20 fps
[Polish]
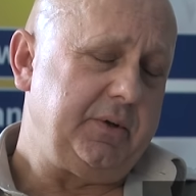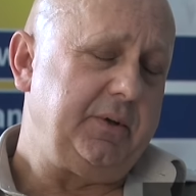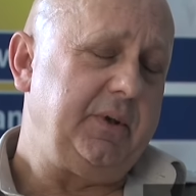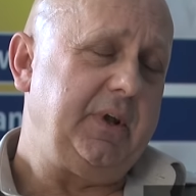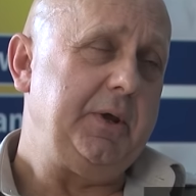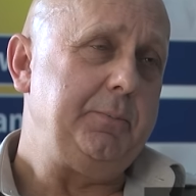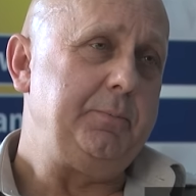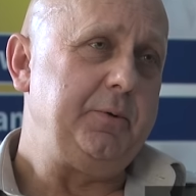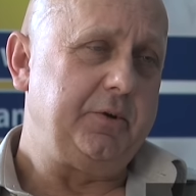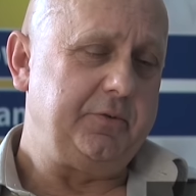
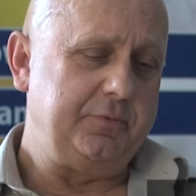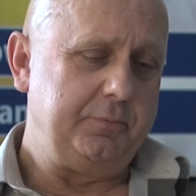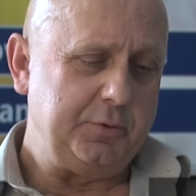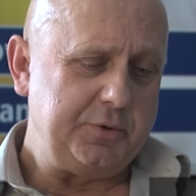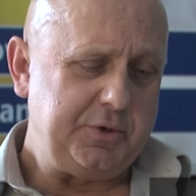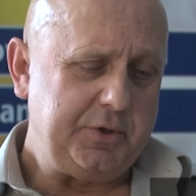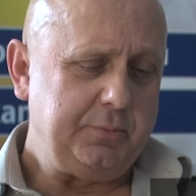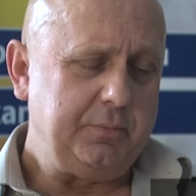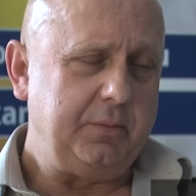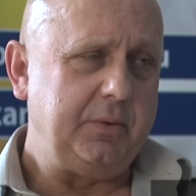Najpierw
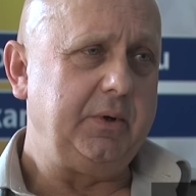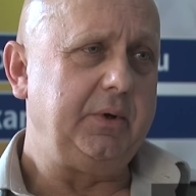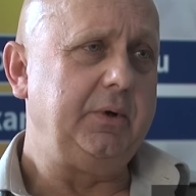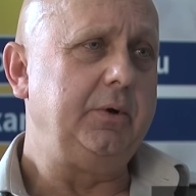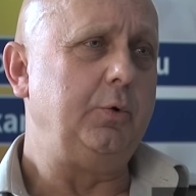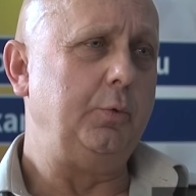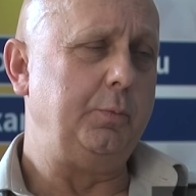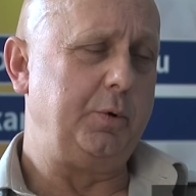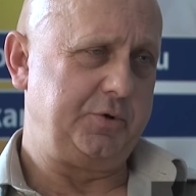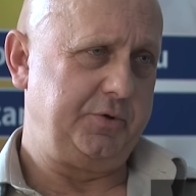musimy
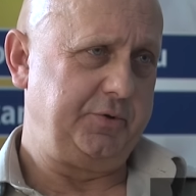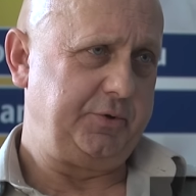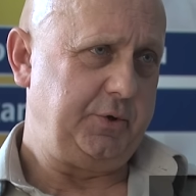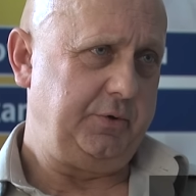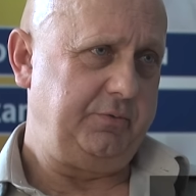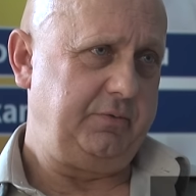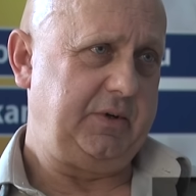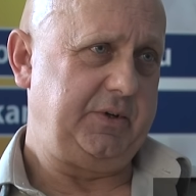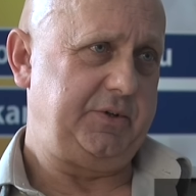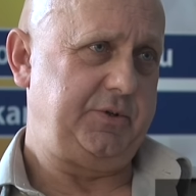
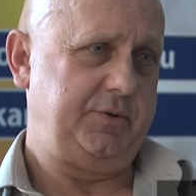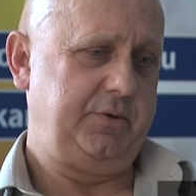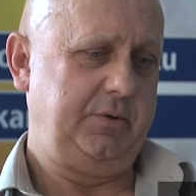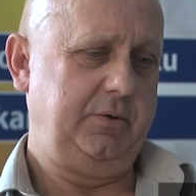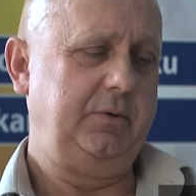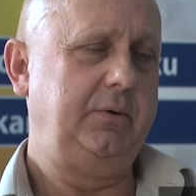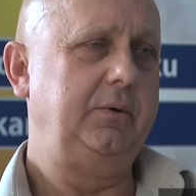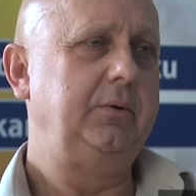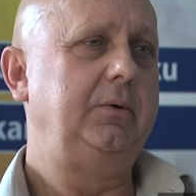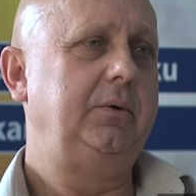uporządkować
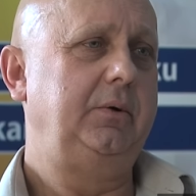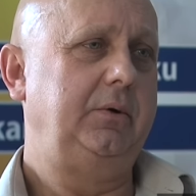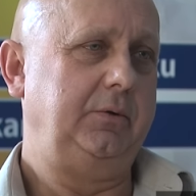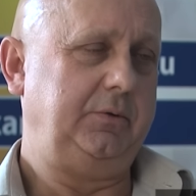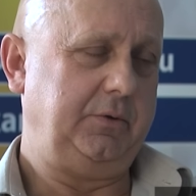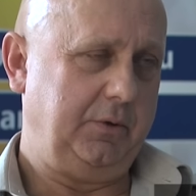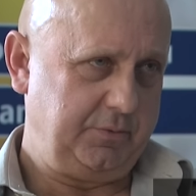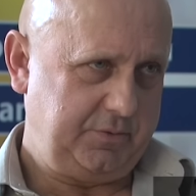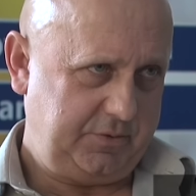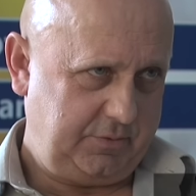
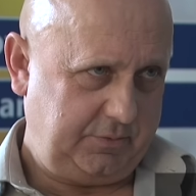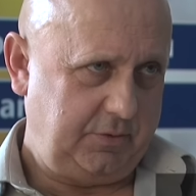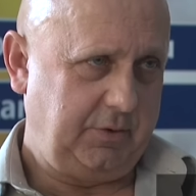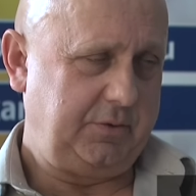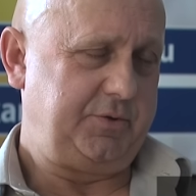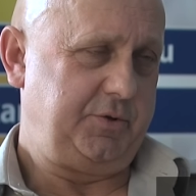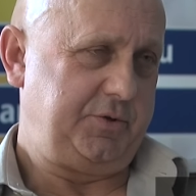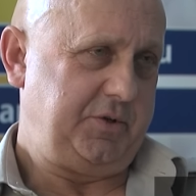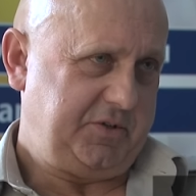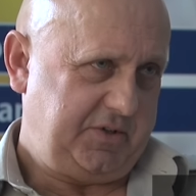tą, to,
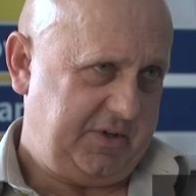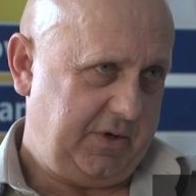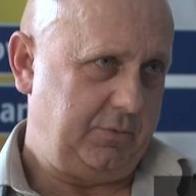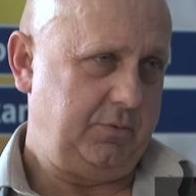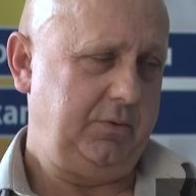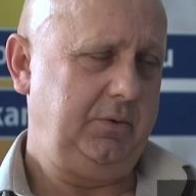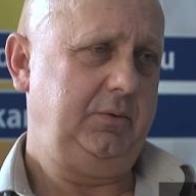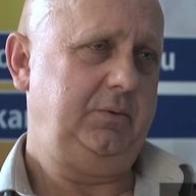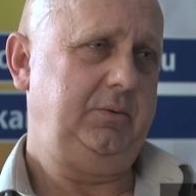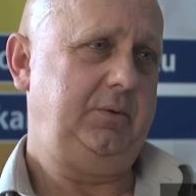co się
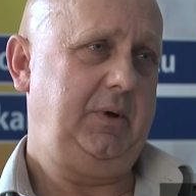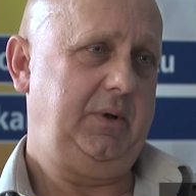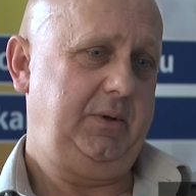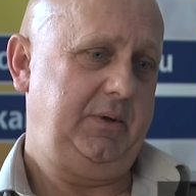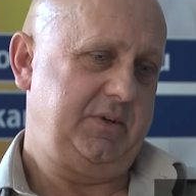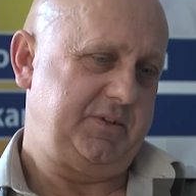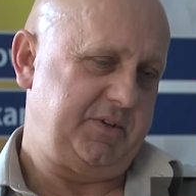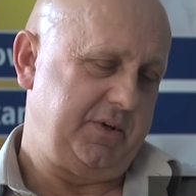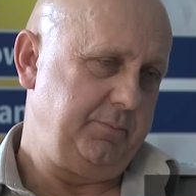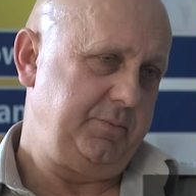stało, a
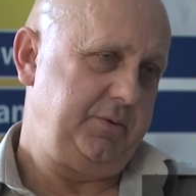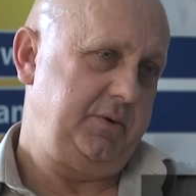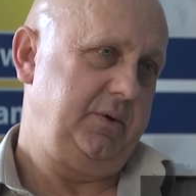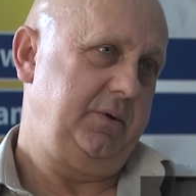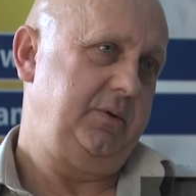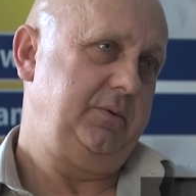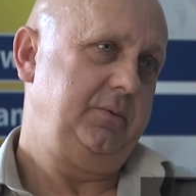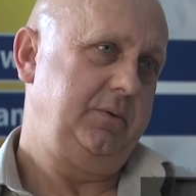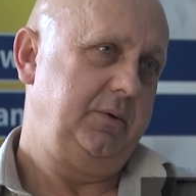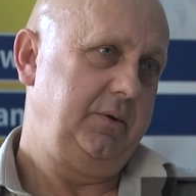
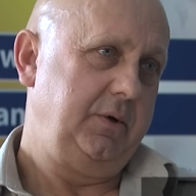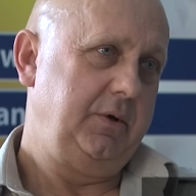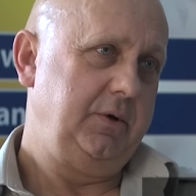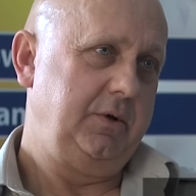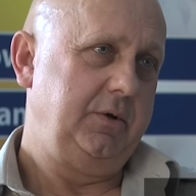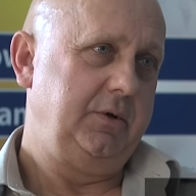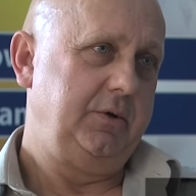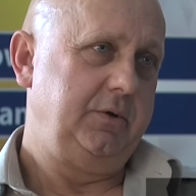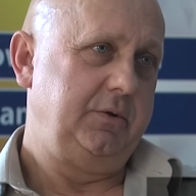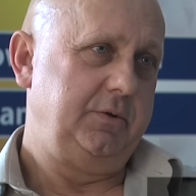następnie
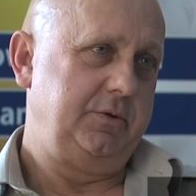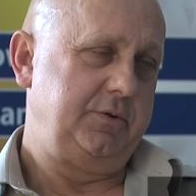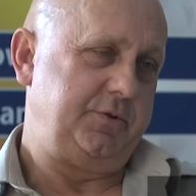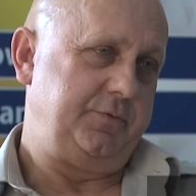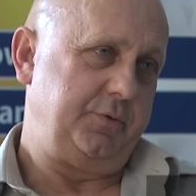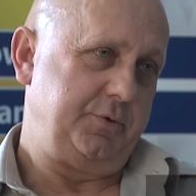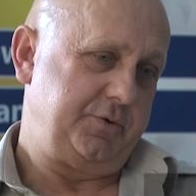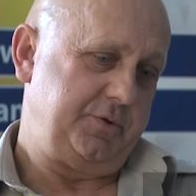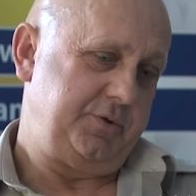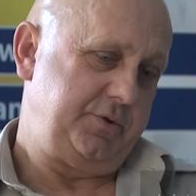
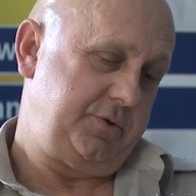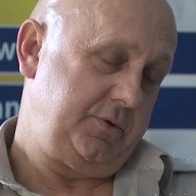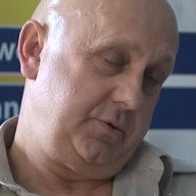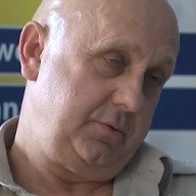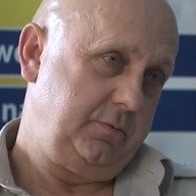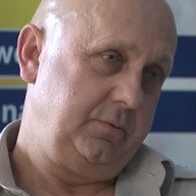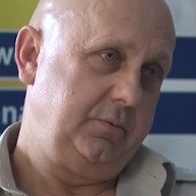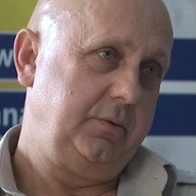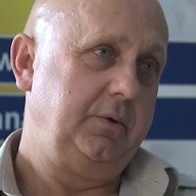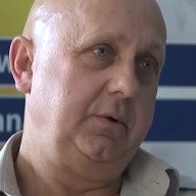stworzyć
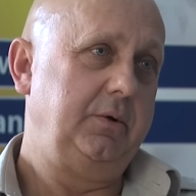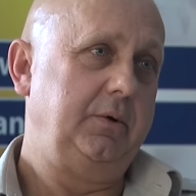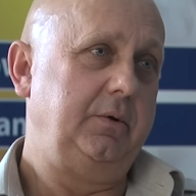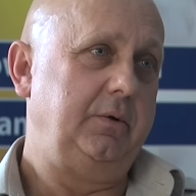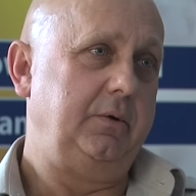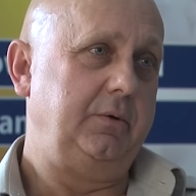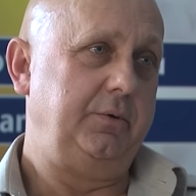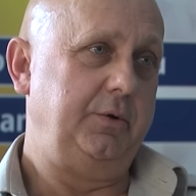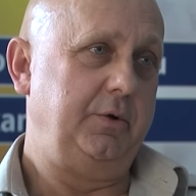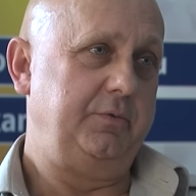
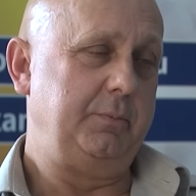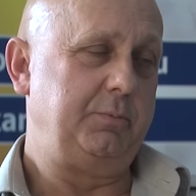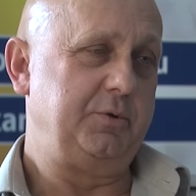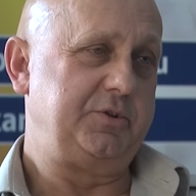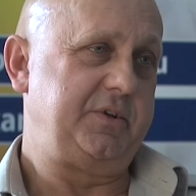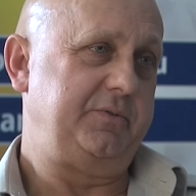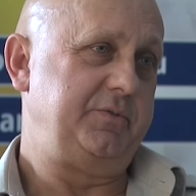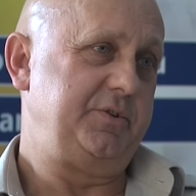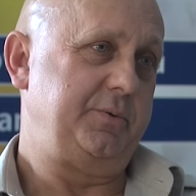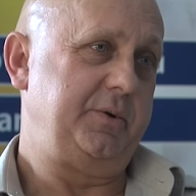nowe
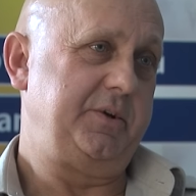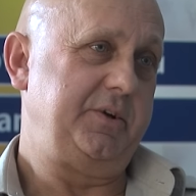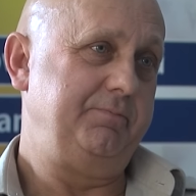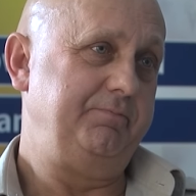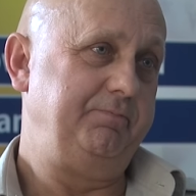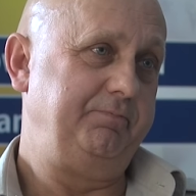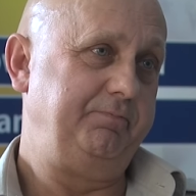podstawy działania.